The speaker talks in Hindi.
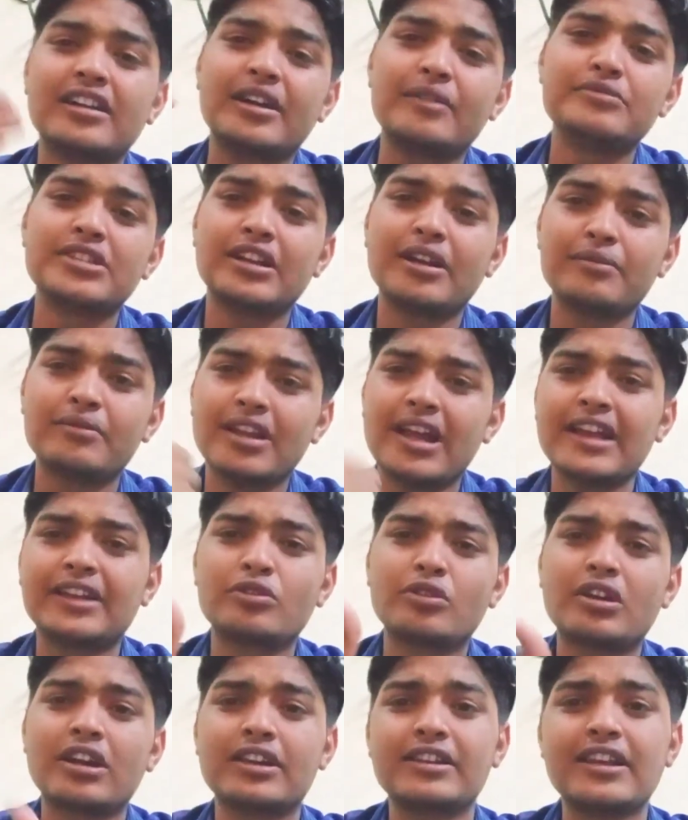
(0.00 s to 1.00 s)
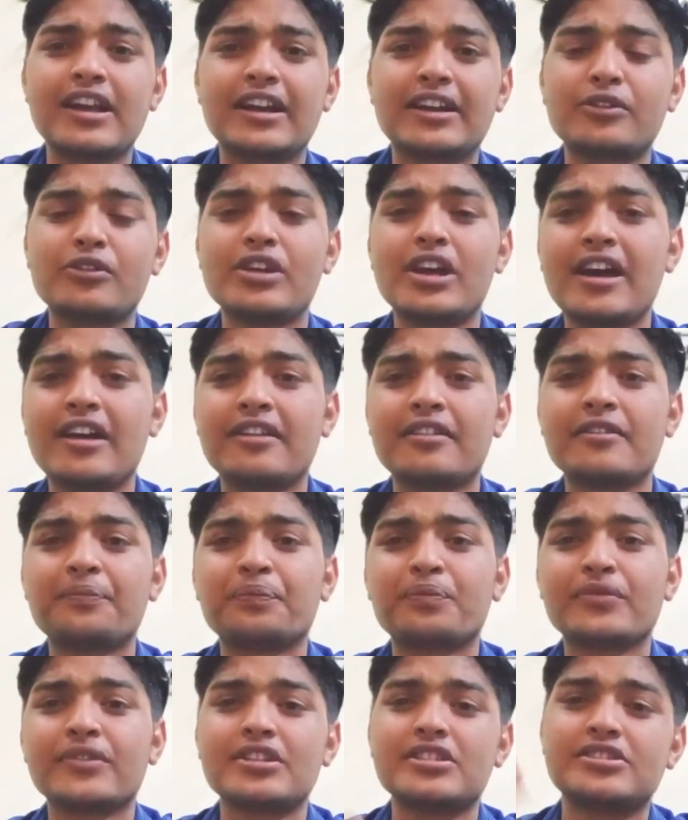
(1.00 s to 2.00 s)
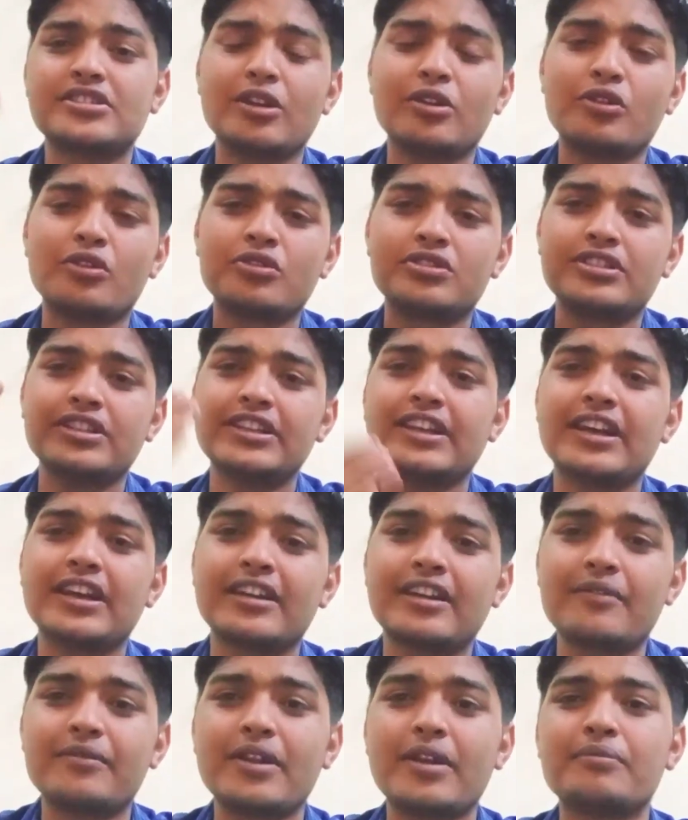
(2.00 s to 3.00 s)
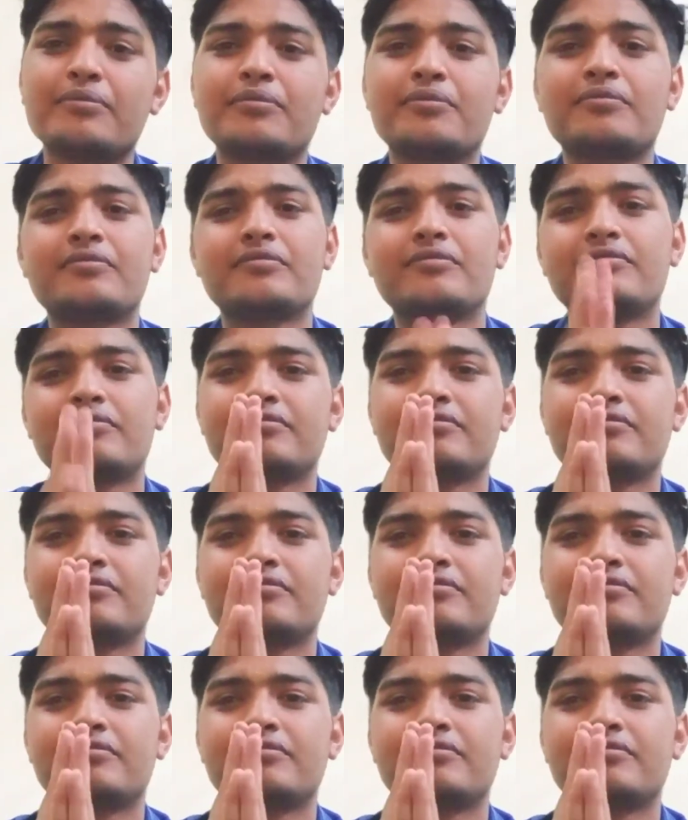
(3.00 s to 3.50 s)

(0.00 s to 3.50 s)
कम से कम लाइक तो कर दिया करो यार चलो ठीक है राम राम